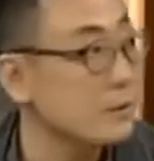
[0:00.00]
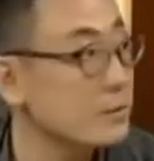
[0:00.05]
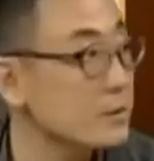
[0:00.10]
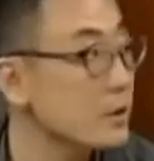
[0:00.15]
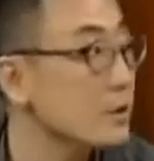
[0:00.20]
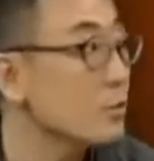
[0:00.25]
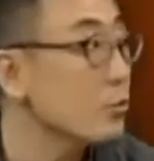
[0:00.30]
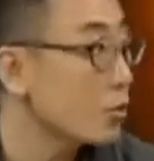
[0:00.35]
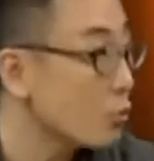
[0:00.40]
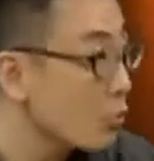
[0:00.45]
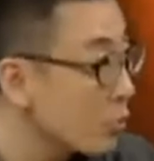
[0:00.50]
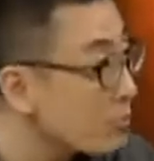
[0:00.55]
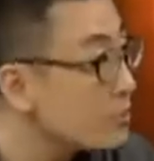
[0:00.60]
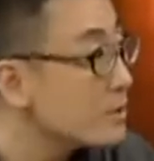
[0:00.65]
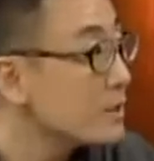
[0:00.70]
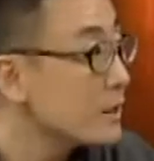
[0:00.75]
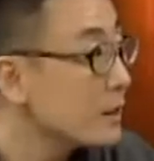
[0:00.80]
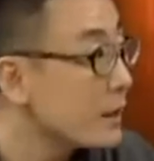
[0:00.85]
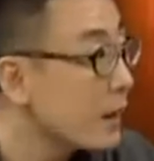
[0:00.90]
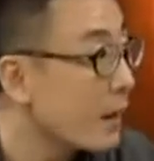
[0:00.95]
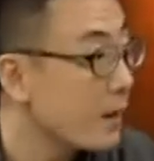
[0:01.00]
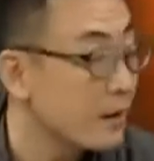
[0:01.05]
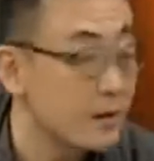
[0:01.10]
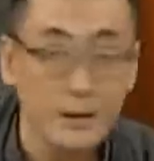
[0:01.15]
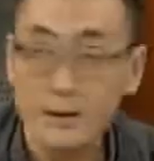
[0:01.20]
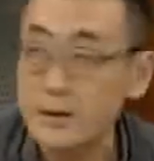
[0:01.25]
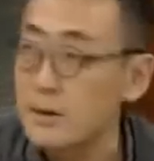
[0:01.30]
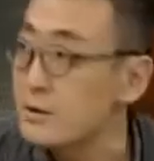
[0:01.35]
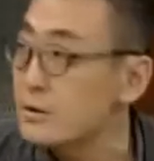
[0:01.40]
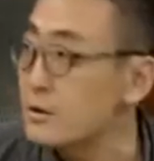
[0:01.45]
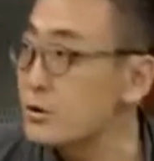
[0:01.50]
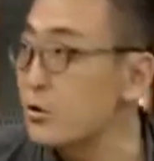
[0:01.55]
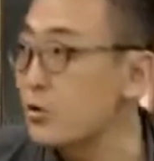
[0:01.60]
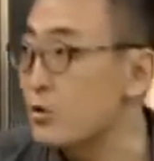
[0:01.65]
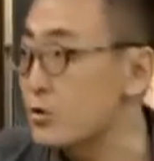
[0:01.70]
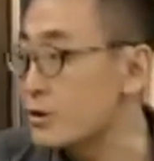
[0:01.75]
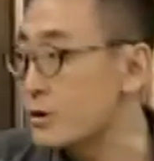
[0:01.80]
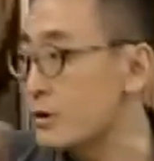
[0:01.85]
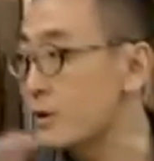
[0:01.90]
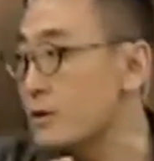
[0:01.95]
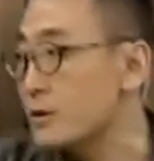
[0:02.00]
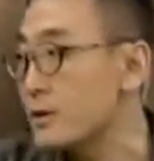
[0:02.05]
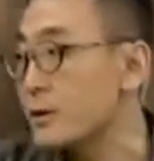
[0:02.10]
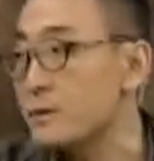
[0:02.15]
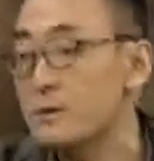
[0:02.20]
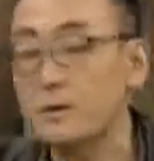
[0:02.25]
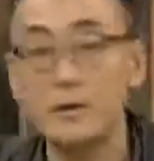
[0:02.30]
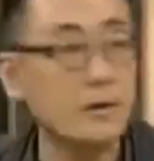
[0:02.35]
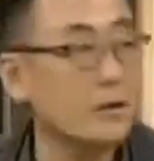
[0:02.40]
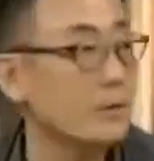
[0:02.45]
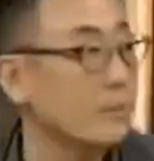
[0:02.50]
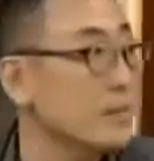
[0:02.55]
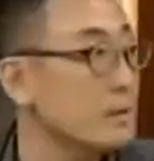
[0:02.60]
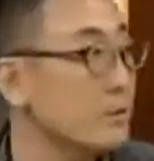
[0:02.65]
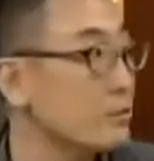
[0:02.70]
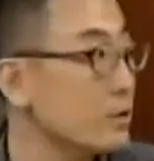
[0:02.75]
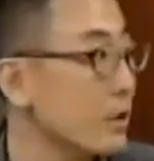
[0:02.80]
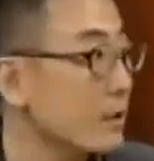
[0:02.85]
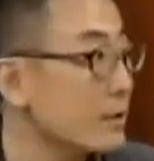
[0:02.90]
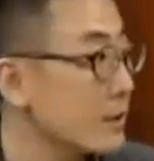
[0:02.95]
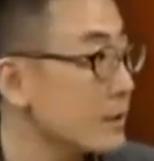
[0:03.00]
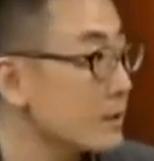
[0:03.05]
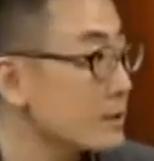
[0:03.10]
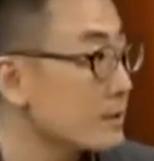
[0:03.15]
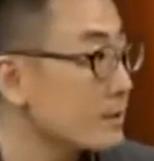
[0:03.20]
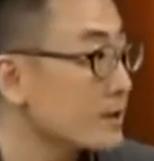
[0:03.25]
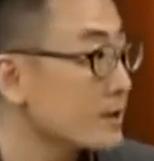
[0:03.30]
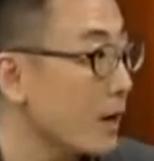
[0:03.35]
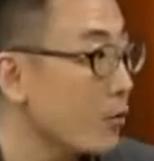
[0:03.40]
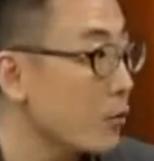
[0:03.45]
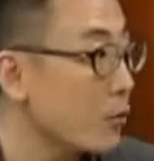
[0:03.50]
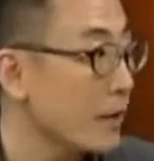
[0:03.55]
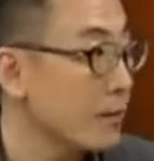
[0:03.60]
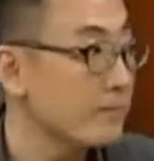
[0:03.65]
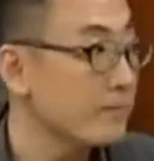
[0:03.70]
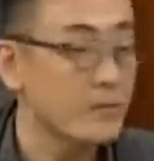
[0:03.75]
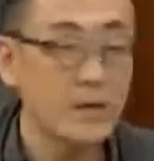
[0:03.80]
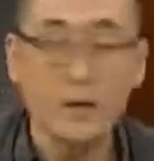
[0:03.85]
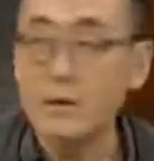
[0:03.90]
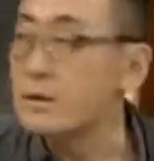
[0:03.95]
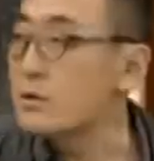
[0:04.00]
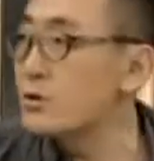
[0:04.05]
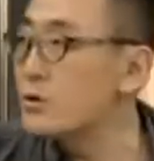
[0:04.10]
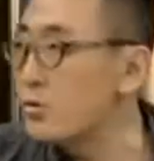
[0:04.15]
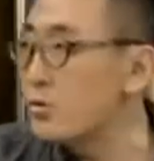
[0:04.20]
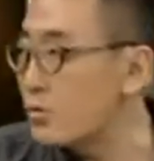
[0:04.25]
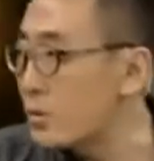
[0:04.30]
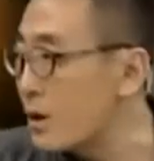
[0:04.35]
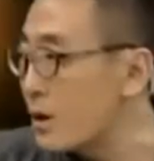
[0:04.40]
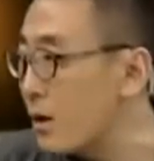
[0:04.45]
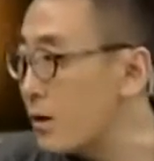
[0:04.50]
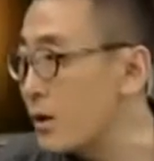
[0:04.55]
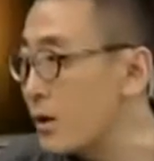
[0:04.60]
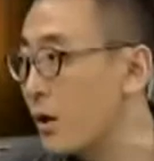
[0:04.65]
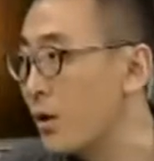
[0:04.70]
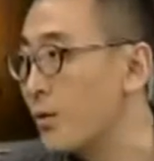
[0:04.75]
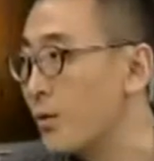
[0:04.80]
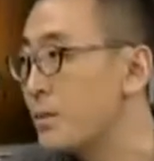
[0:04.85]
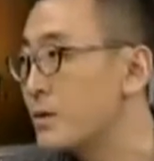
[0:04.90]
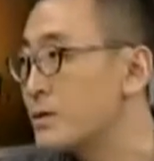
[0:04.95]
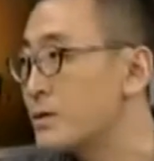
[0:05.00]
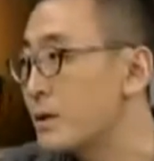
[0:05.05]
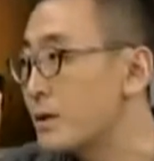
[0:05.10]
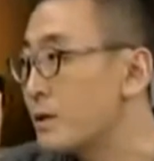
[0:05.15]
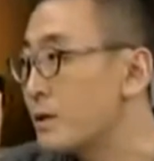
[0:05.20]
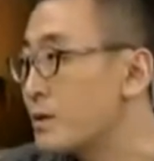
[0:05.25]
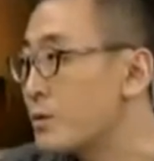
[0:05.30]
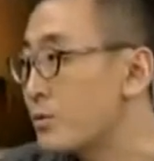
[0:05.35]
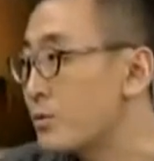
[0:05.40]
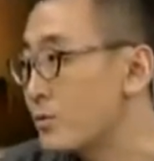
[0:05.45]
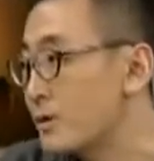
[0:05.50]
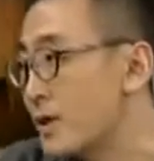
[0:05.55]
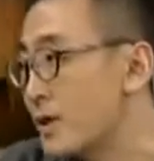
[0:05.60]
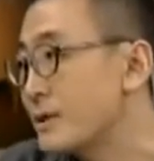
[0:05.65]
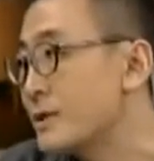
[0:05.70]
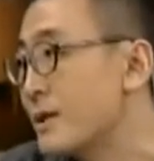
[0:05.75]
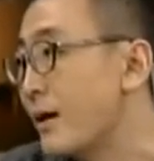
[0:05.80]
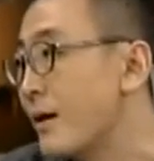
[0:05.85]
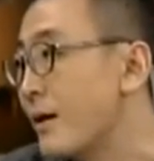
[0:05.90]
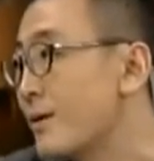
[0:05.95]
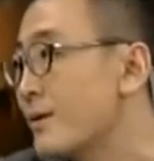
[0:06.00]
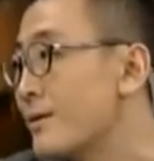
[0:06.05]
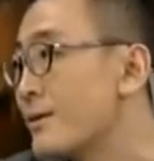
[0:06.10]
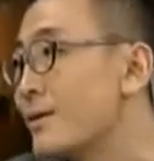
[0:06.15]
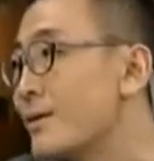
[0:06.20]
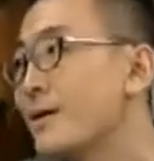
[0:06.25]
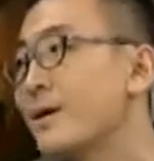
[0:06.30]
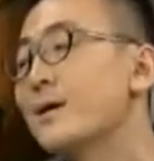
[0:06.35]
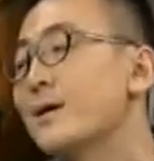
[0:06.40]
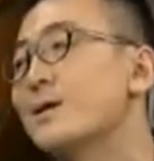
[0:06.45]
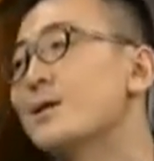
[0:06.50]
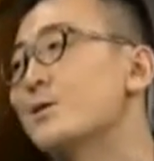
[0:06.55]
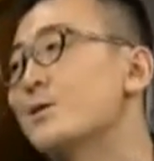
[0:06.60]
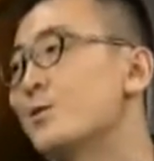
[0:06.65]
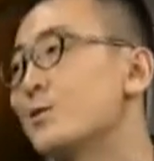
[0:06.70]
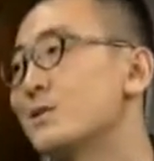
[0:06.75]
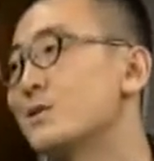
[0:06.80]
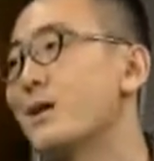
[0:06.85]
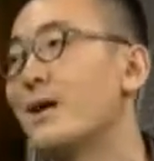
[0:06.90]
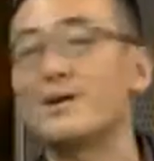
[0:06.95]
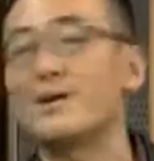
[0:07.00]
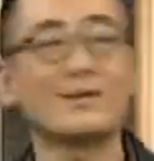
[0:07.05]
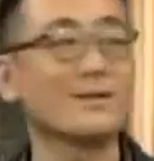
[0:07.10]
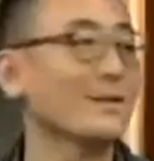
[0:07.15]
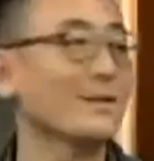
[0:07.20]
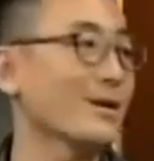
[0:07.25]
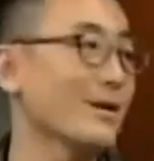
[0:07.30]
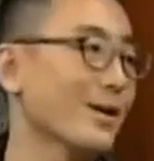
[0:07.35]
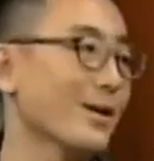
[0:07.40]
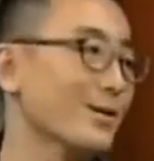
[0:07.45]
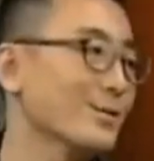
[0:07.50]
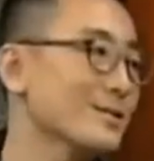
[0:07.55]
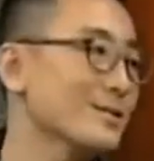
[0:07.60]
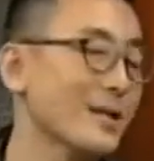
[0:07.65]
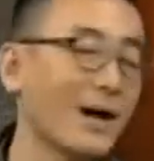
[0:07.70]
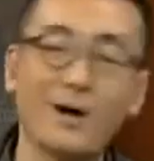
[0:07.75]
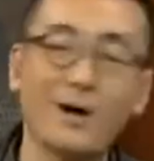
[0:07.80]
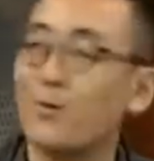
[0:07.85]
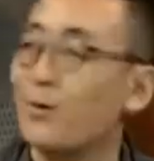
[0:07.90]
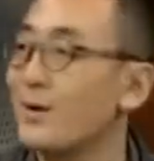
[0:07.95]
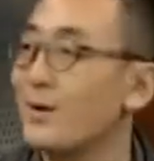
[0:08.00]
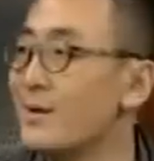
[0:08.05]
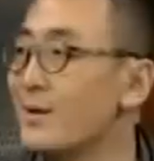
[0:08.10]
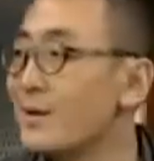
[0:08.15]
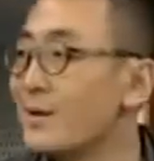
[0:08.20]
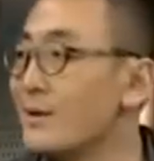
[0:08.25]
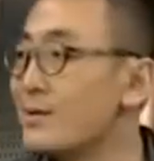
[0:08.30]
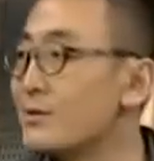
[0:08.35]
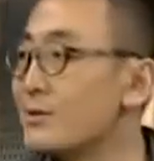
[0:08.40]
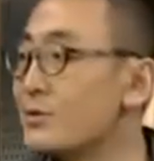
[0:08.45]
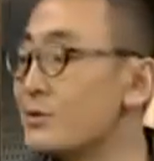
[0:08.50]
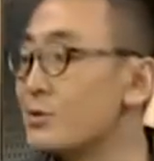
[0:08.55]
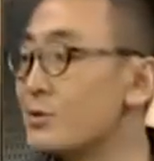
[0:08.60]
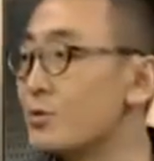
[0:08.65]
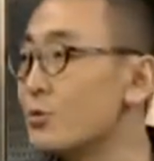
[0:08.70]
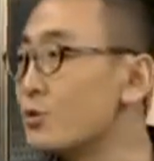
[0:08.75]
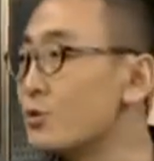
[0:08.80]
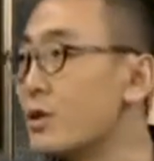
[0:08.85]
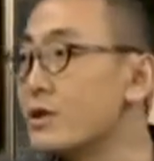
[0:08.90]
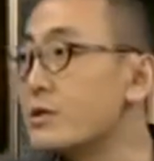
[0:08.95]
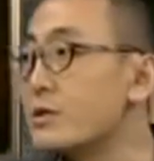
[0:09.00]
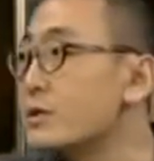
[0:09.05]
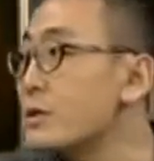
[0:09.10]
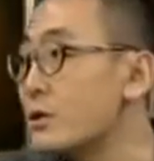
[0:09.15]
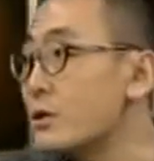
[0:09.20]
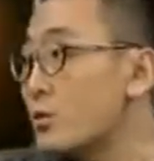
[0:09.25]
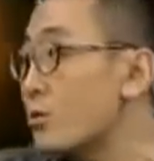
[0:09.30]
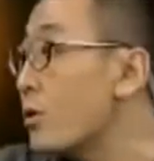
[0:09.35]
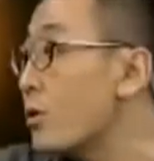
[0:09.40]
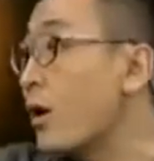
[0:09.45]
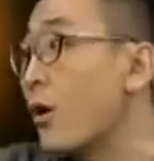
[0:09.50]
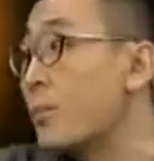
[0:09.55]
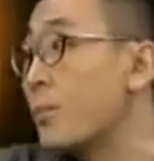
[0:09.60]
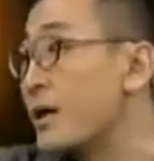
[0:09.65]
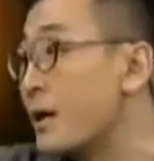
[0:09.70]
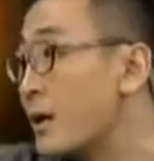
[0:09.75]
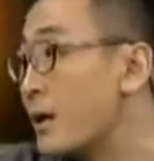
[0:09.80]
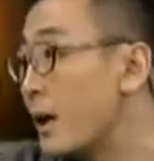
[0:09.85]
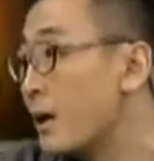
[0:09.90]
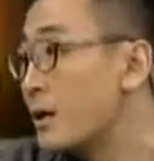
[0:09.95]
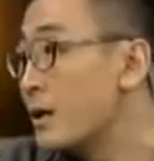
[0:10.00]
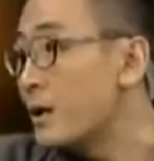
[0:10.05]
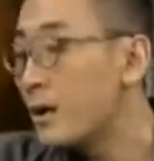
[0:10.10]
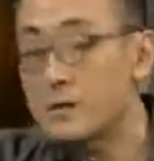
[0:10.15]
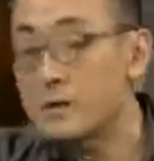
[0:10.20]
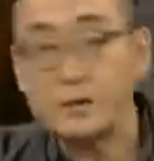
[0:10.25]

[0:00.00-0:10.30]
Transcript: 你知道低过罗姆尼啊？是，就是那个民主党那个什么大会，就靠老婆这一通演讲，哎呦，讲的好家伙，就全世界都好评啊！